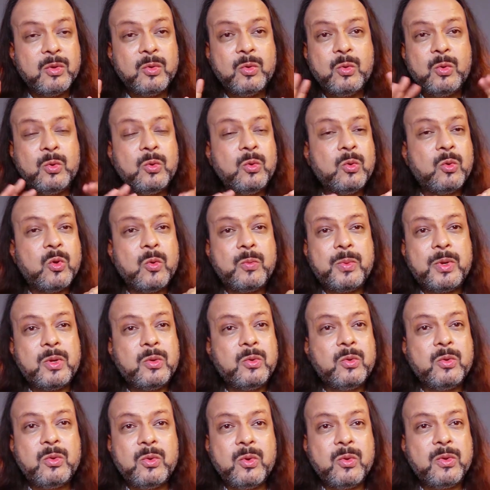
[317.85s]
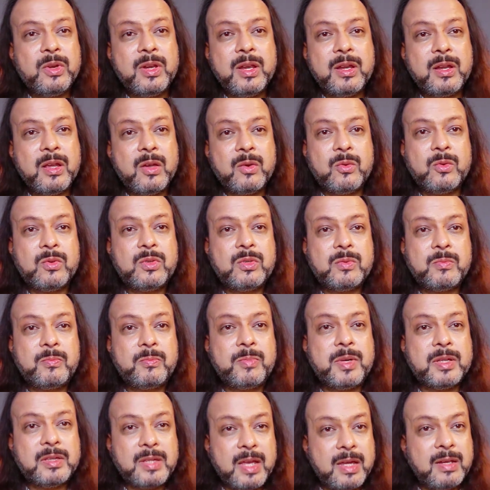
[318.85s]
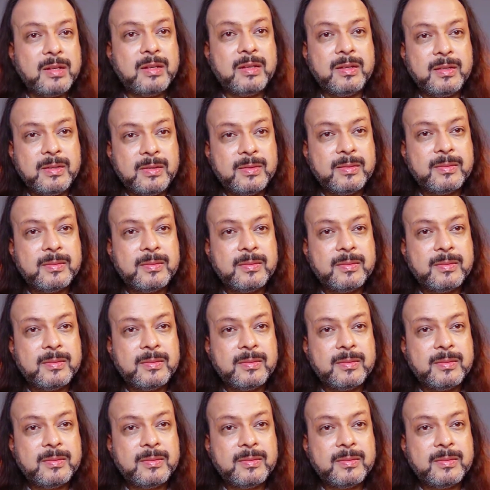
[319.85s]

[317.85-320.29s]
गुरु को फिर गुरु होने का कुछ पता नहीं